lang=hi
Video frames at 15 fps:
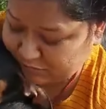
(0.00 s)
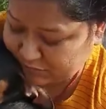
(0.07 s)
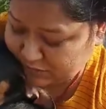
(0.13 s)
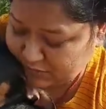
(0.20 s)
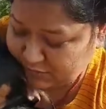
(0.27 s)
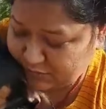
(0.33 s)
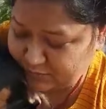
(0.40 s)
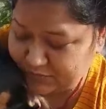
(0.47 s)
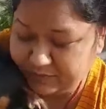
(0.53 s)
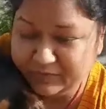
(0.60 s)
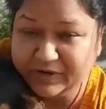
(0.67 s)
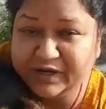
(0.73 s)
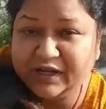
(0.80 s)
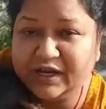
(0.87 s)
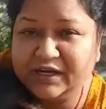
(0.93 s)
हम अपने
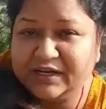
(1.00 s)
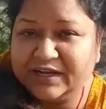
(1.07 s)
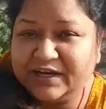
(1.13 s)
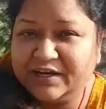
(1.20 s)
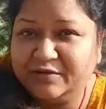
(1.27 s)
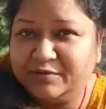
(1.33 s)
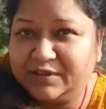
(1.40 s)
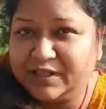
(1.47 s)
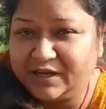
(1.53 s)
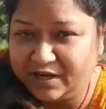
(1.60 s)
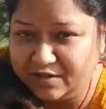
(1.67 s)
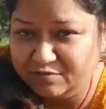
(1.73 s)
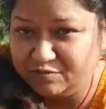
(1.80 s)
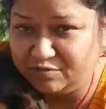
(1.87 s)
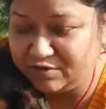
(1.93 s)
बेटे का टैलेंट बताना
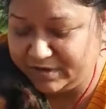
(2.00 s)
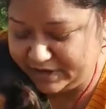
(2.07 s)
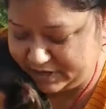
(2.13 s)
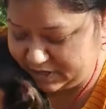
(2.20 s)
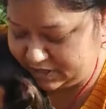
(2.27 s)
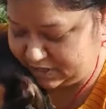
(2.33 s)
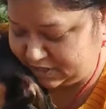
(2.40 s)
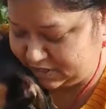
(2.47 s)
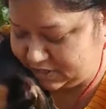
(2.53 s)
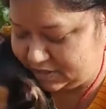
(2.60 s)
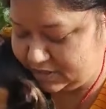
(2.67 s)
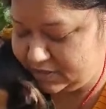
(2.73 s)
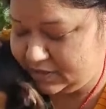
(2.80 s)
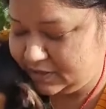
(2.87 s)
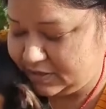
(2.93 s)
ही भूल गए हैं
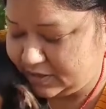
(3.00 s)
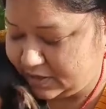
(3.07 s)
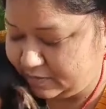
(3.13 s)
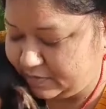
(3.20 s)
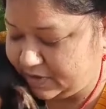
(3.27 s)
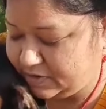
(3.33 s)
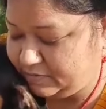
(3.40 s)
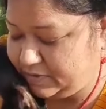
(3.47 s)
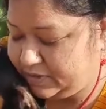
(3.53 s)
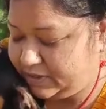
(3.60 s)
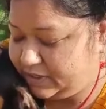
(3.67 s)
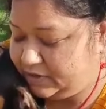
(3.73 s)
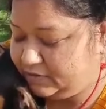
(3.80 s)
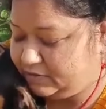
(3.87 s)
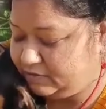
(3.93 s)
हमारा
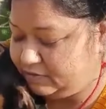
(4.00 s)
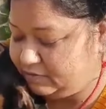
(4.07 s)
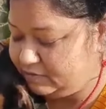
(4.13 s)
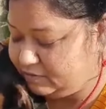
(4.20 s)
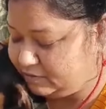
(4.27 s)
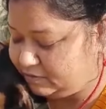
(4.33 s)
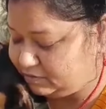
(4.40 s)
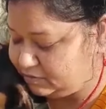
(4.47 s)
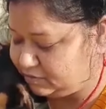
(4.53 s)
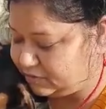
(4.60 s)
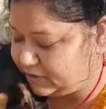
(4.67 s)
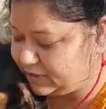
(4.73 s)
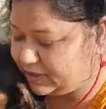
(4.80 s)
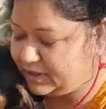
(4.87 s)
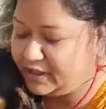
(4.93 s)
बेटे को जो
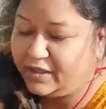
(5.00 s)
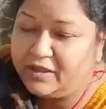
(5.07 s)
है